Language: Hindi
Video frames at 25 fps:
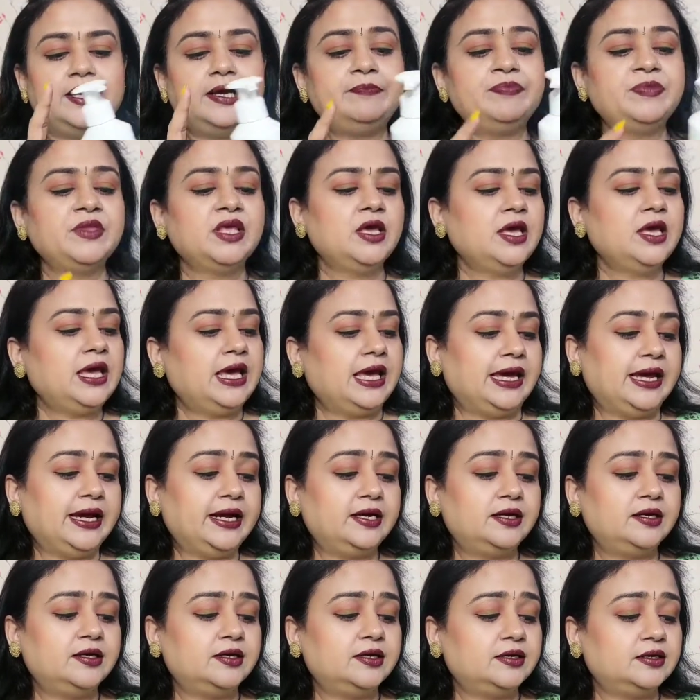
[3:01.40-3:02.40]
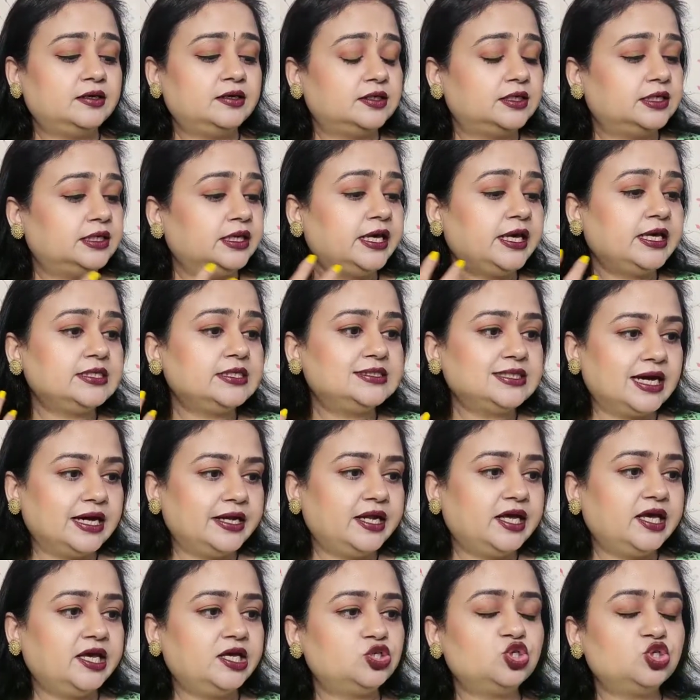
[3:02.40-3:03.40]
है एंड इनके
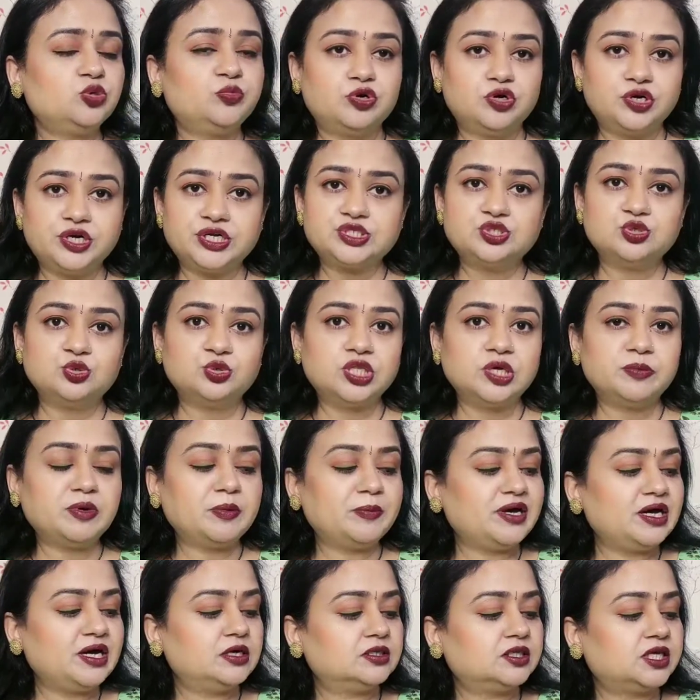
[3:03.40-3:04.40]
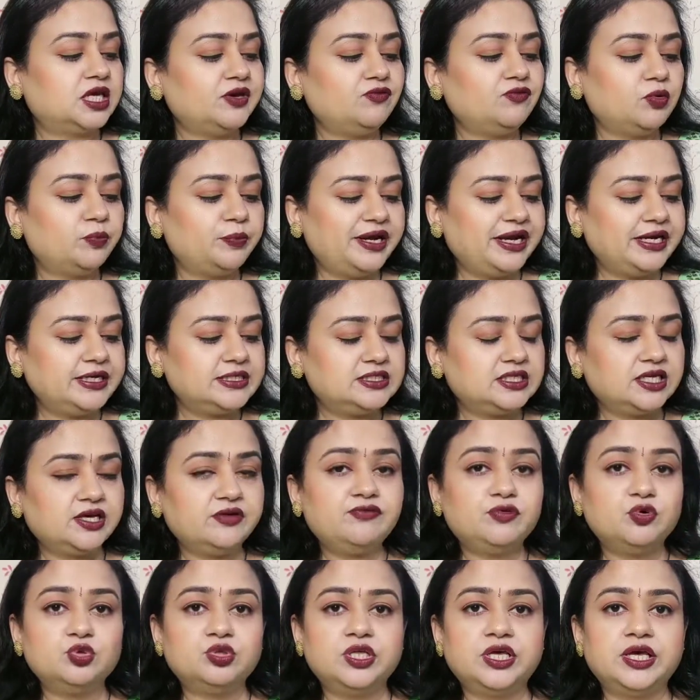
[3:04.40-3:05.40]
सारे ही जो प्रोडक्ट्स होते हैं ममा के वो मेड
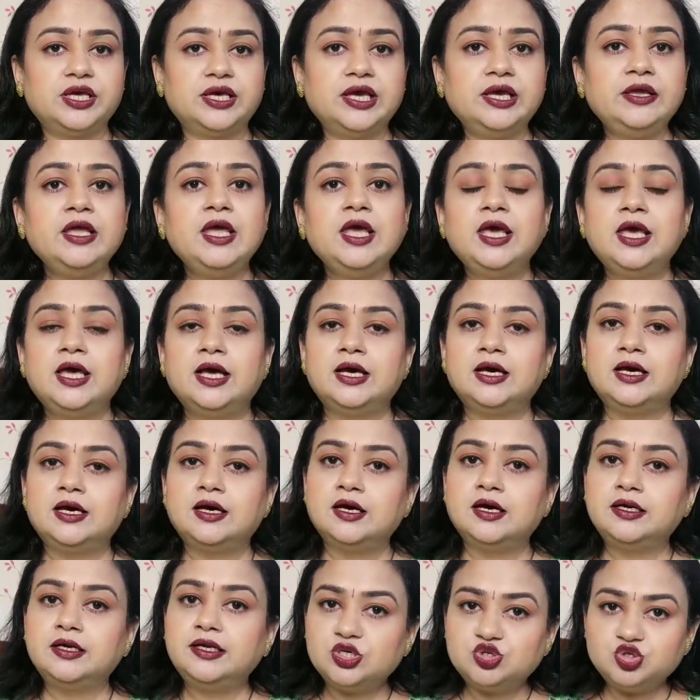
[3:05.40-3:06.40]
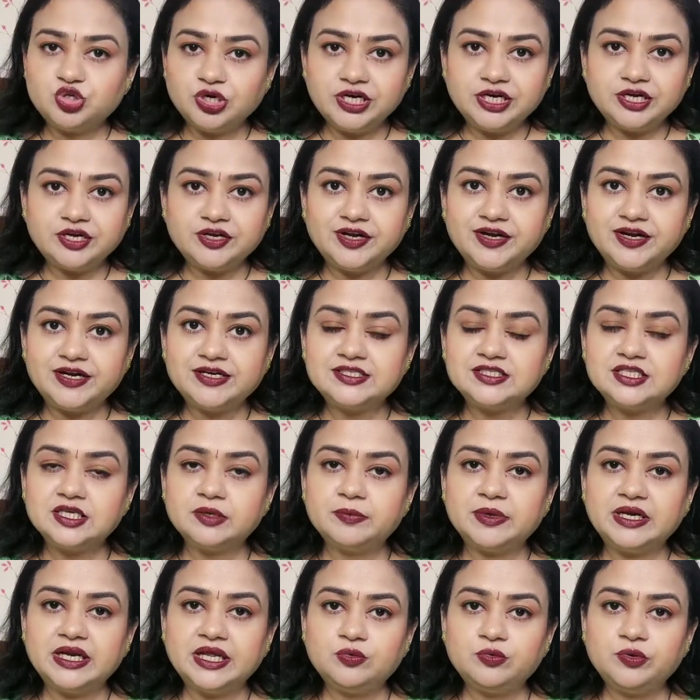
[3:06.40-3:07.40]
सेफ होते हैं नेचुरल इंग्रेडिएंट्स से
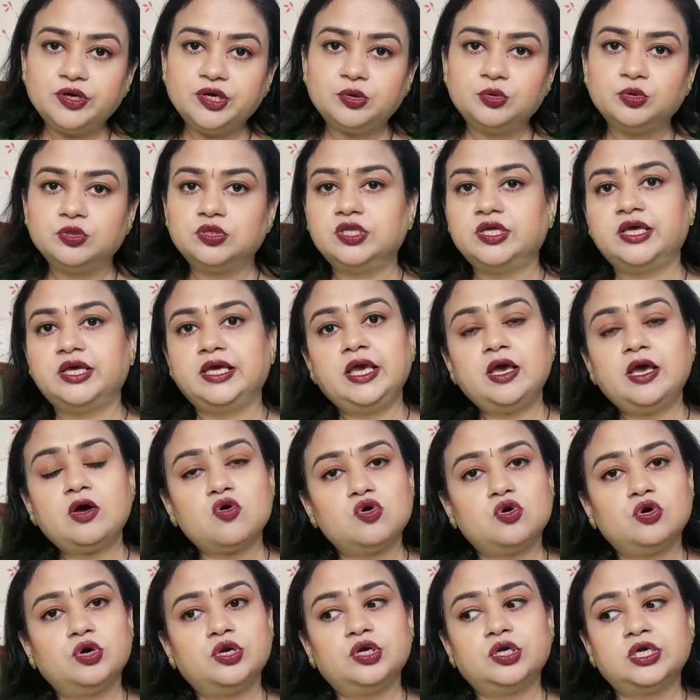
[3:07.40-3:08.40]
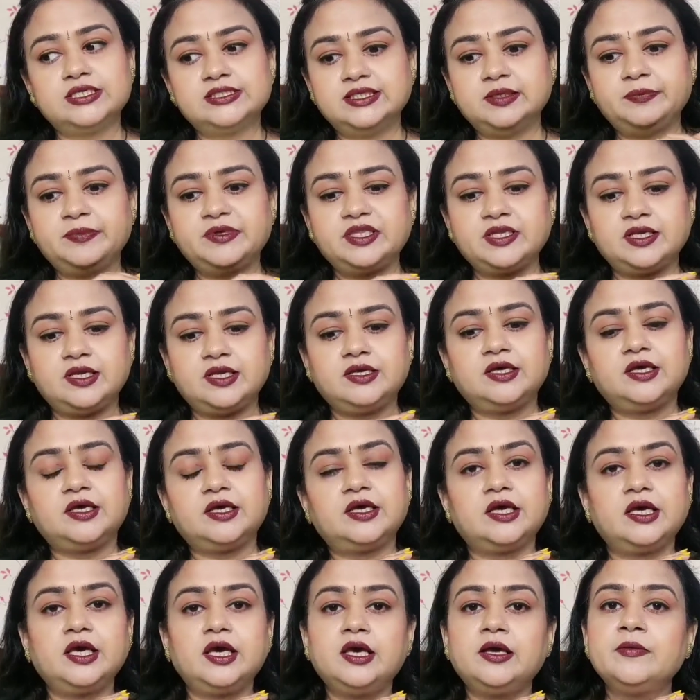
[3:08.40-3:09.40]
बने हुए होते हैं और किसी भी तरीके
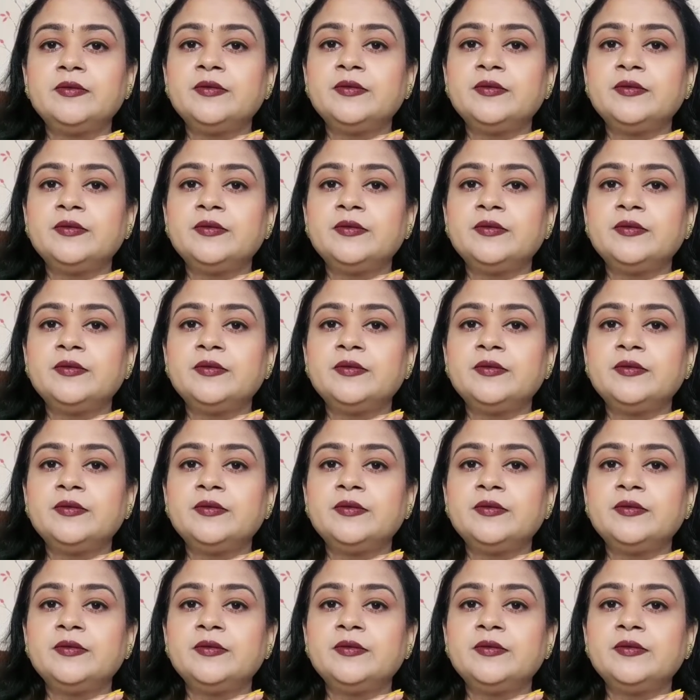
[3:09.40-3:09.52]
के